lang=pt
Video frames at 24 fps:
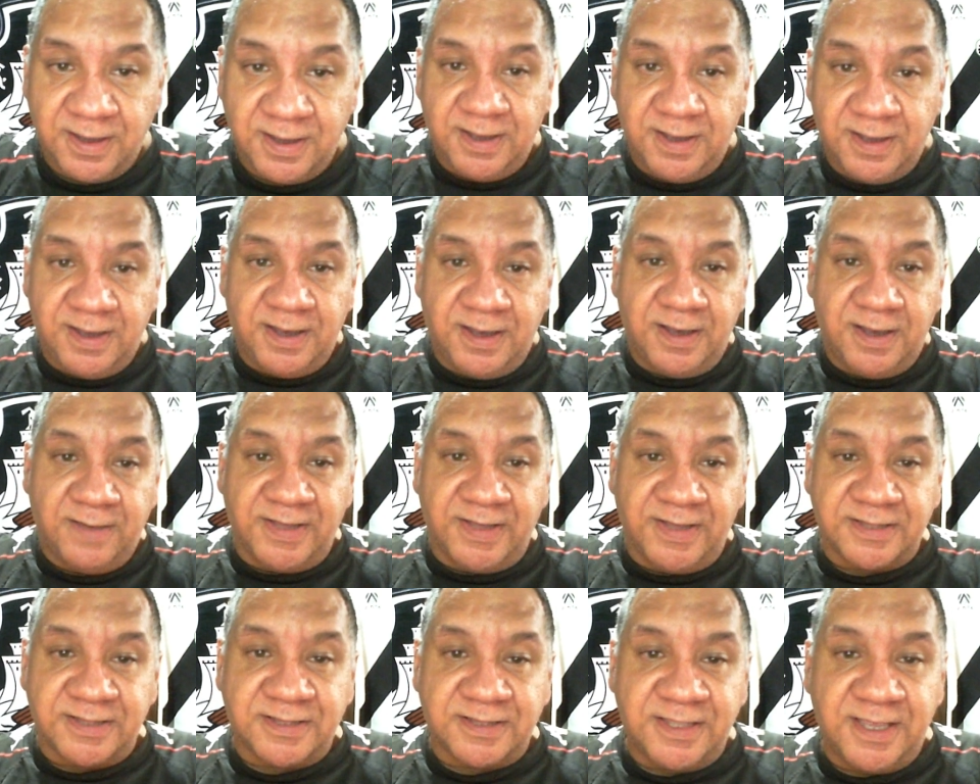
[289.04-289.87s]
A
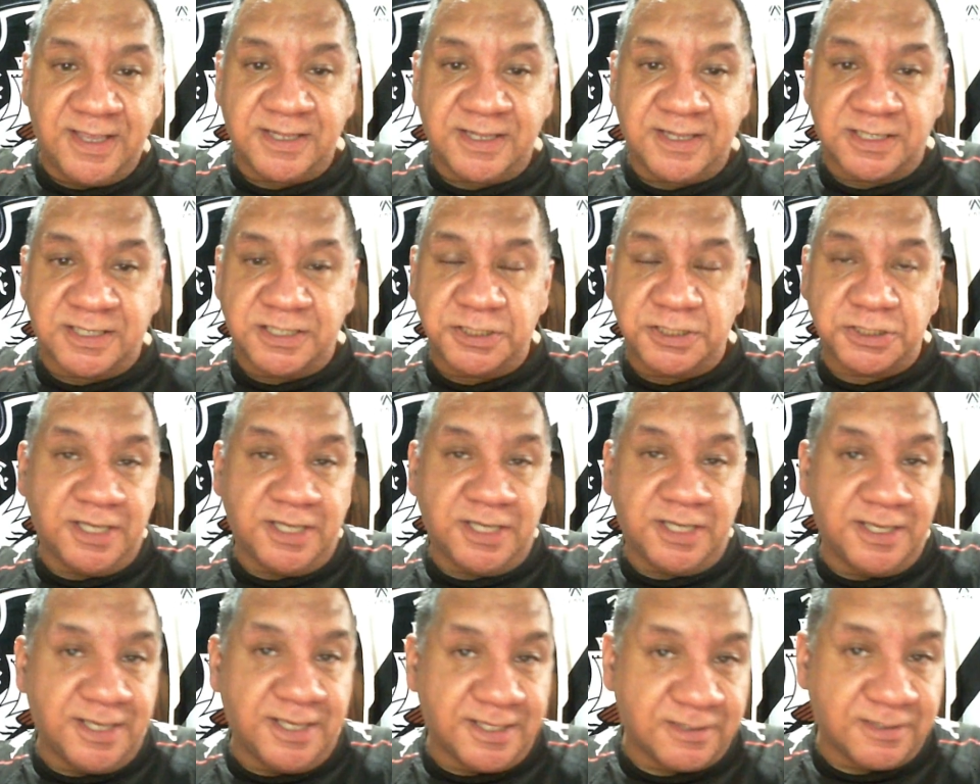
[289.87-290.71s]
matéria que
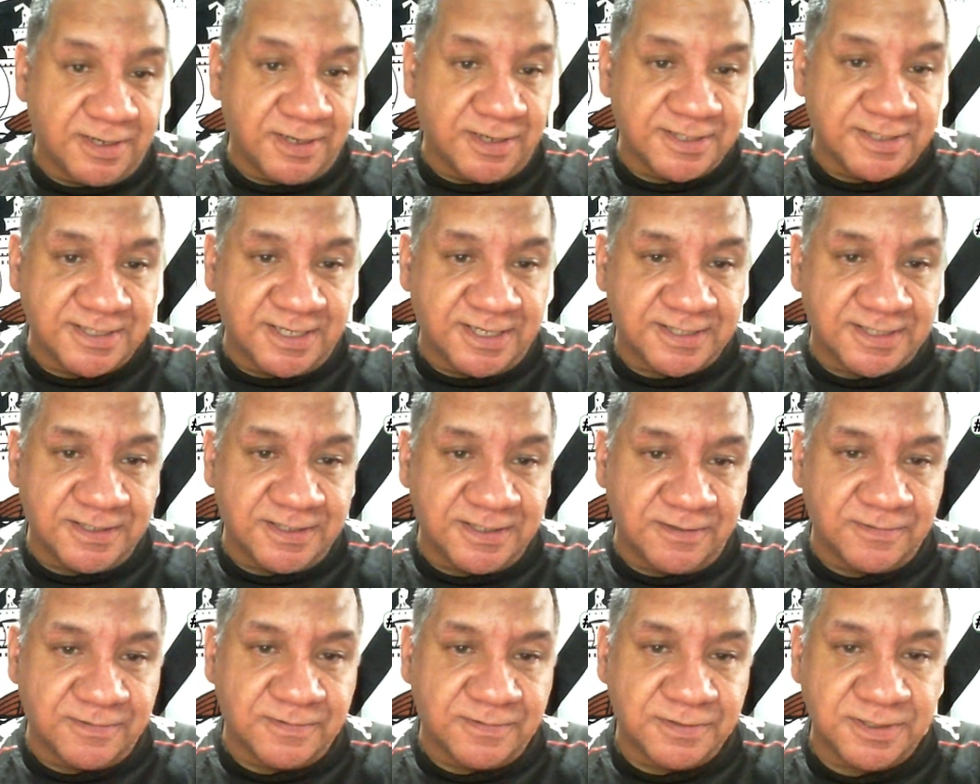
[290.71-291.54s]
está em
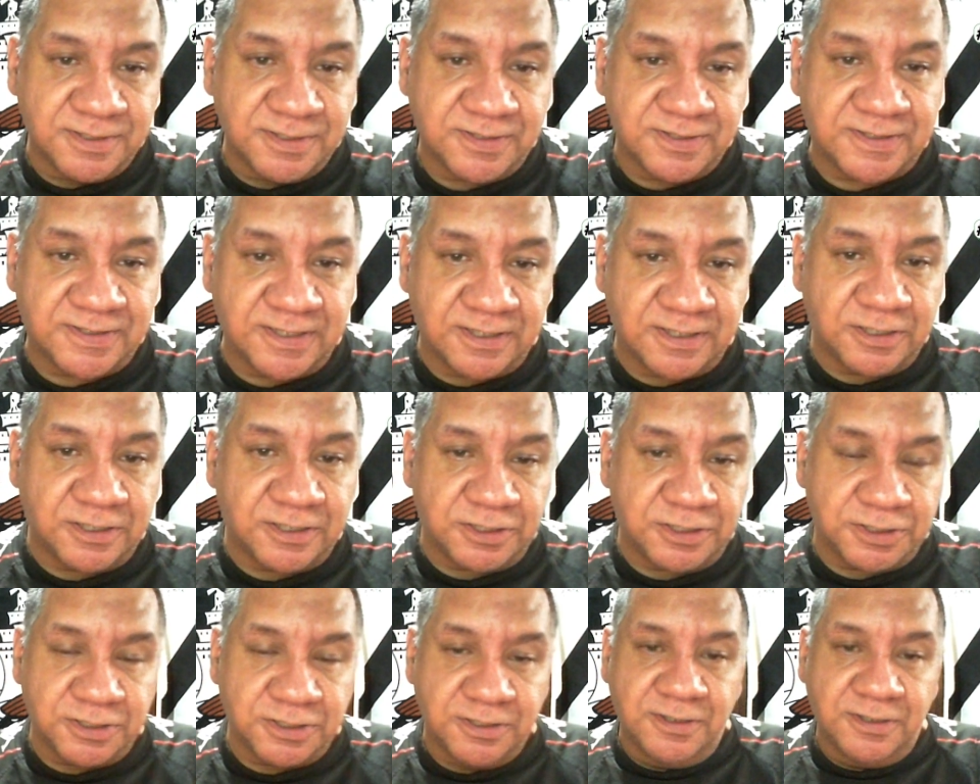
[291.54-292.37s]
atualização diz o
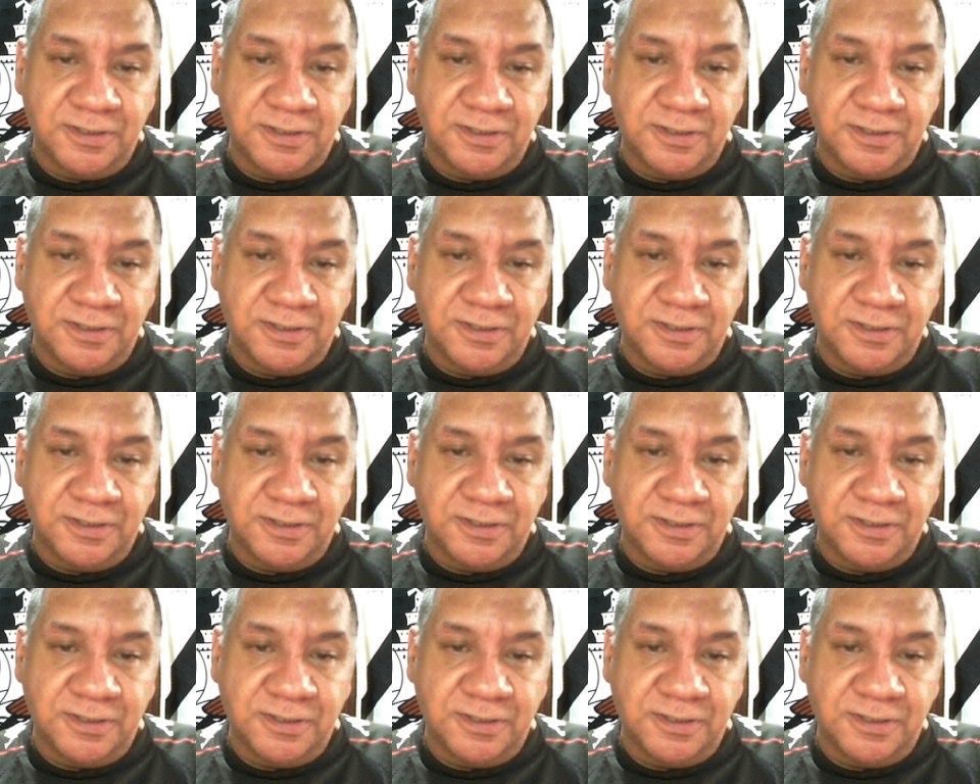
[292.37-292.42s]
seguinte: